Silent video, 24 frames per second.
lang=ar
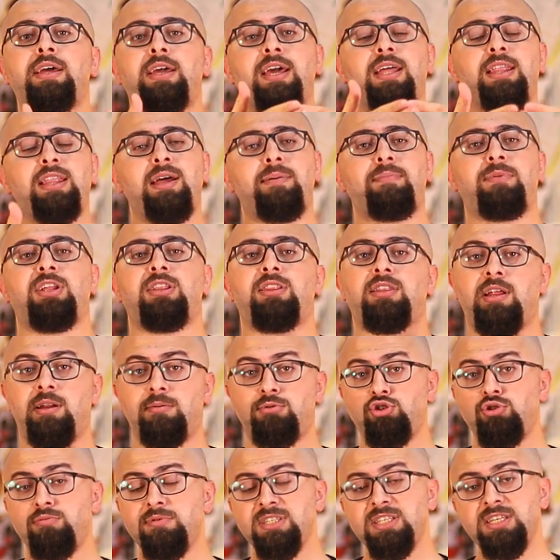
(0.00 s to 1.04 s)
قدمنا الطلب
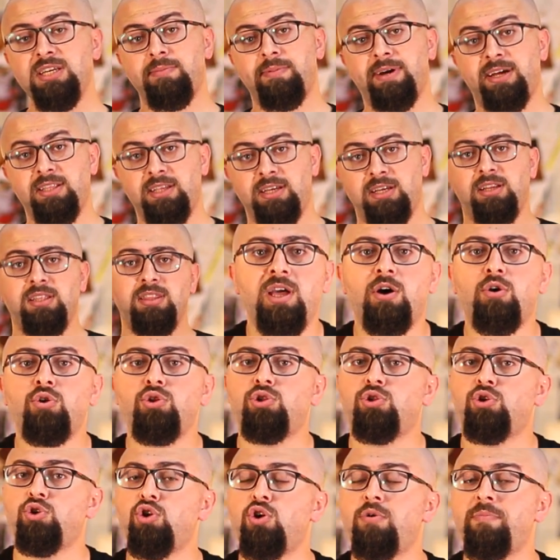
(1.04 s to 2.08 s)
شو بصير بعدين
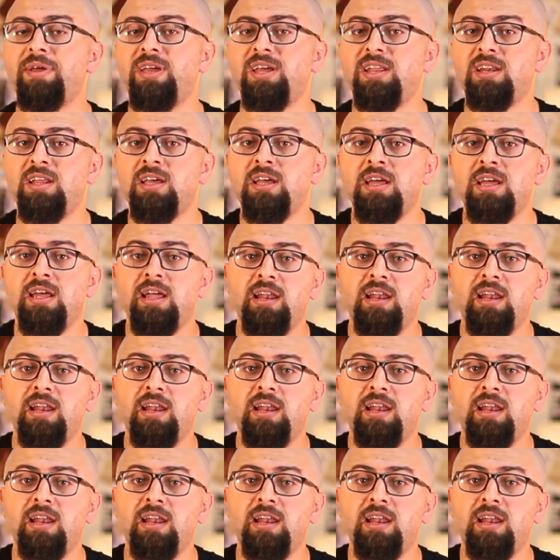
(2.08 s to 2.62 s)
ياخذ له يومين